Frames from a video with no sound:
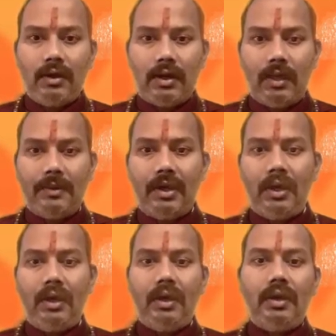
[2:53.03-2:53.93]

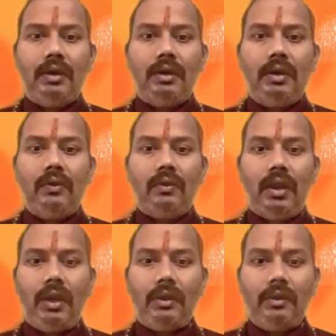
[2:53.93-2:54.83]
క్రమంగా ఈ ఒక
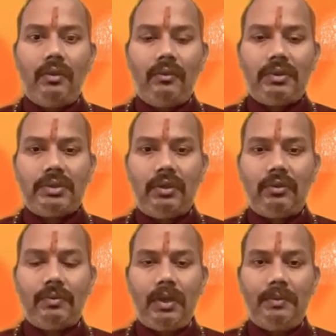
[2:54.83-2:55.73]
ఆరు నెలలో వచ్చే
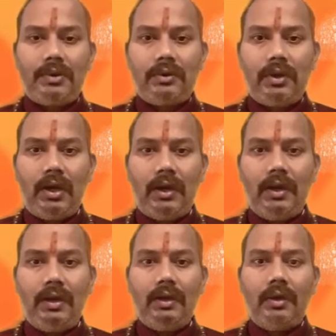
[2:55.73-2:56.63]
యోగం కనిపిస్తుంది అలాగే